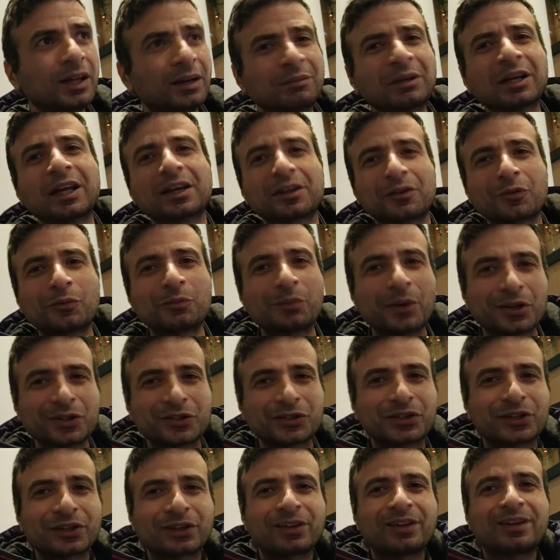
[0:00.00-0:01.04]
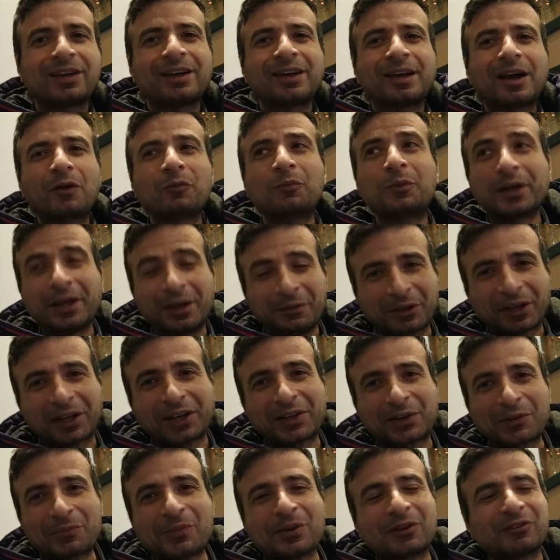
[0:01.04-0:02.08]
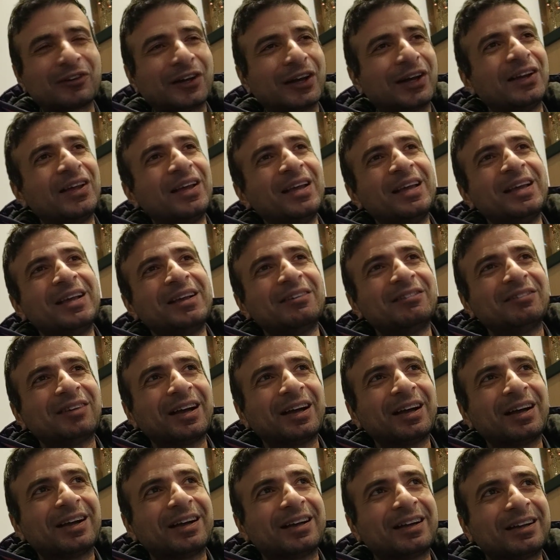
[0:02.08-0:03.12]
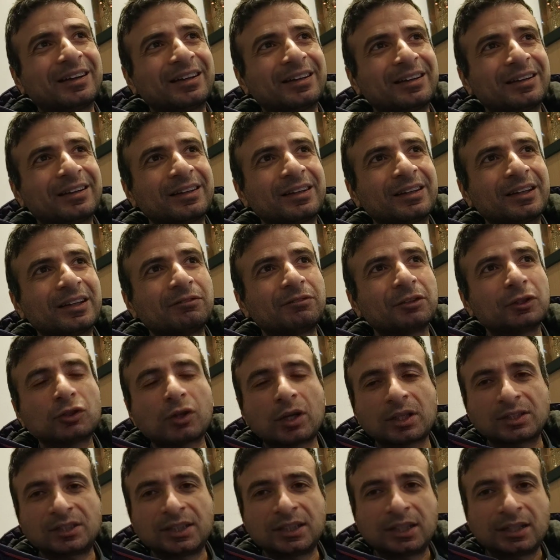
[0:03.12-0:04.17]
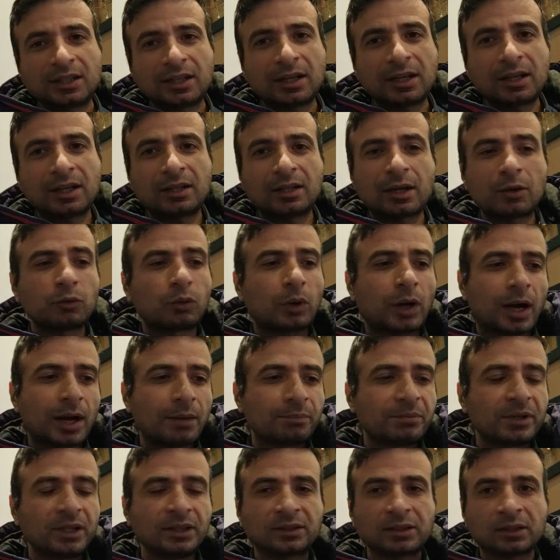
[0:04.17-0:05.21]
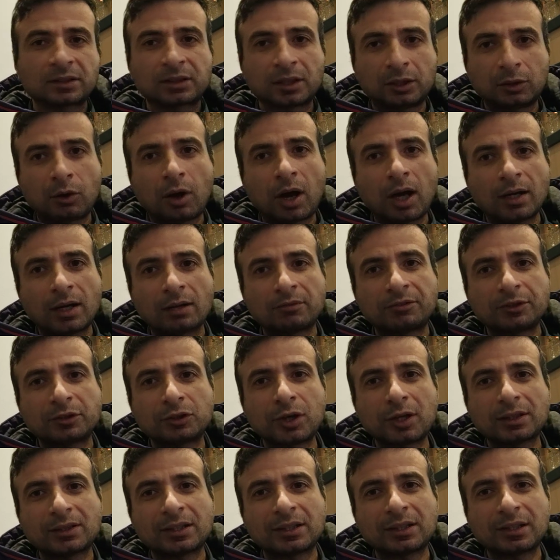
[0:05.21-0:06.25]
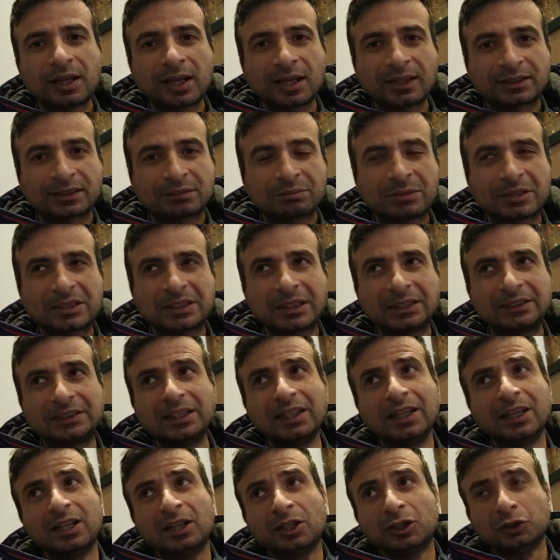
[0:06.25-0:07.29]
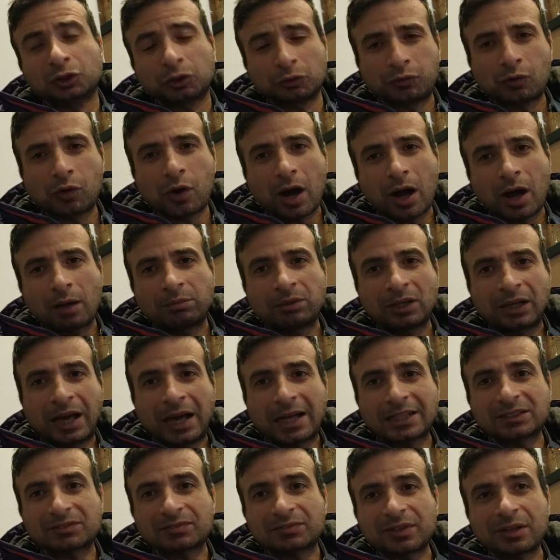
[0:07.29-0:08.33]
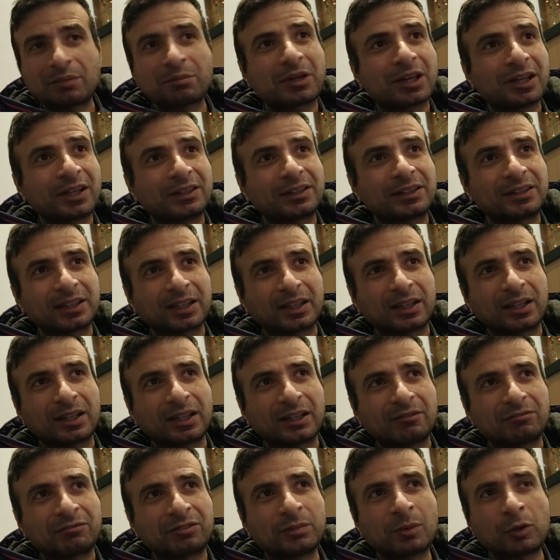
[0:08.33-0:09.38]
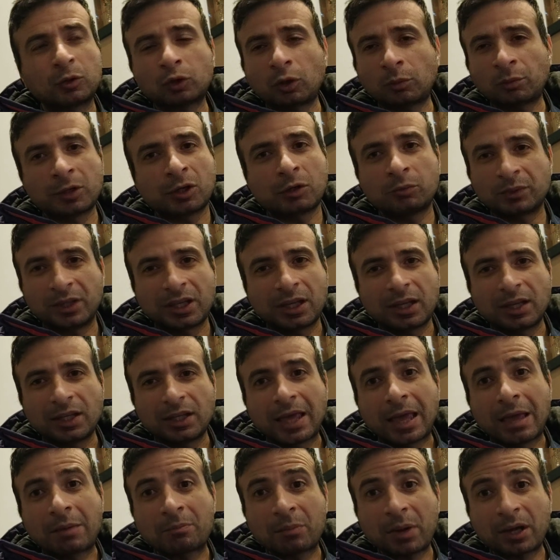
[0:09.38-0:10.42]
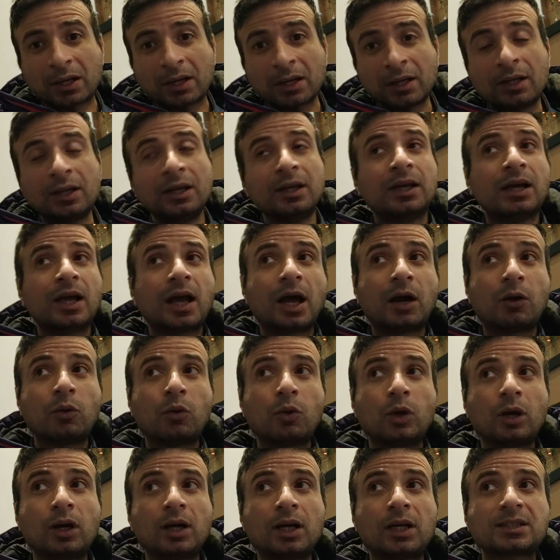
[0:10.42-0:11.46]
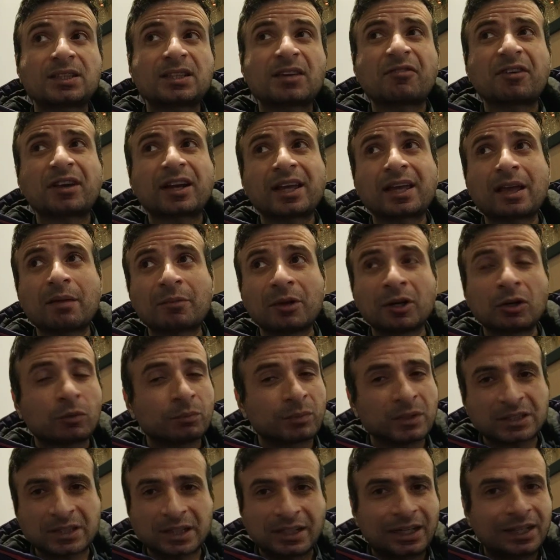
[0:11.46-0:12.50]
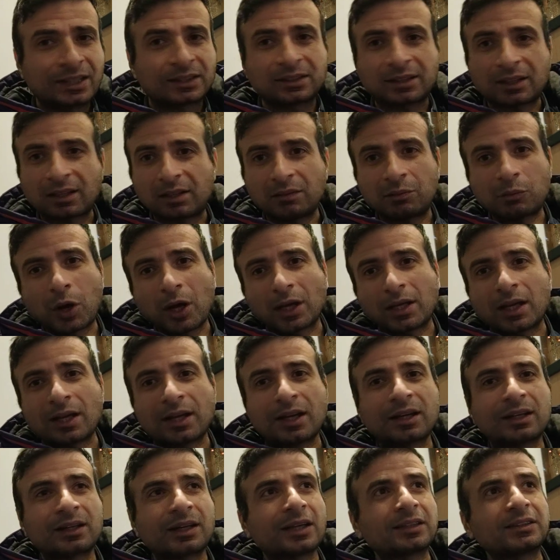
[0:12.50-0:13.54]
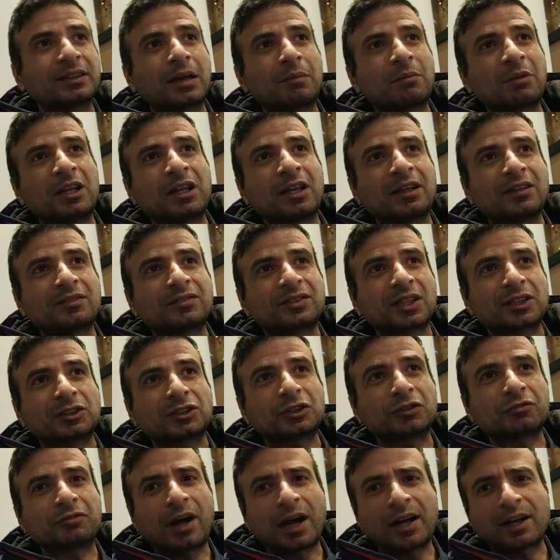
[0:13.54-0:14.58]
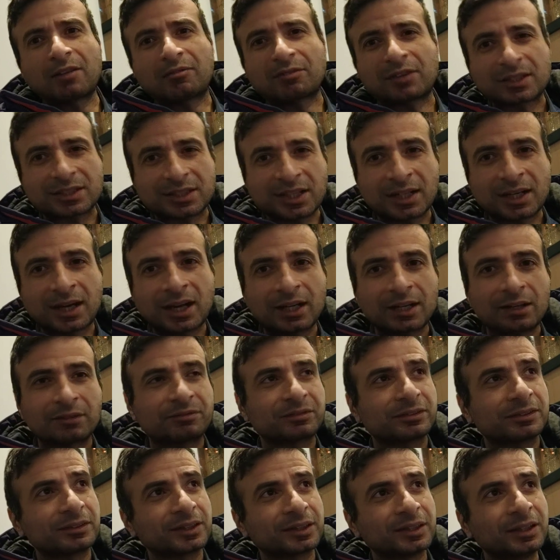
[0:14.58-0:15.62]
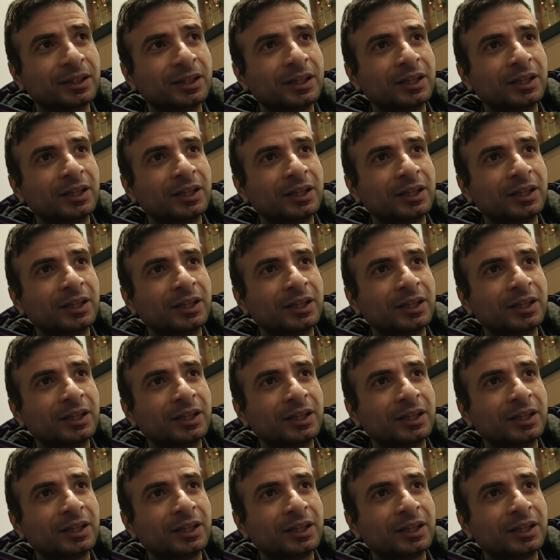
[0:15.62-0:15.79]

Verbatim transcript: نعمل غيرهم بقى ان شاء الله او بنعمل غيرهم بالفعل فالفيديوهات دي لو حابين تطلعوا على الفيديوهات اللي هي تتمسح دي شوفوها قبل الحذف يمكن في موضوع منهم يهمك او سفريه منهم مثلا حته معينه كانت جميله نفسك تشوفها حاجه في كازان حاجه في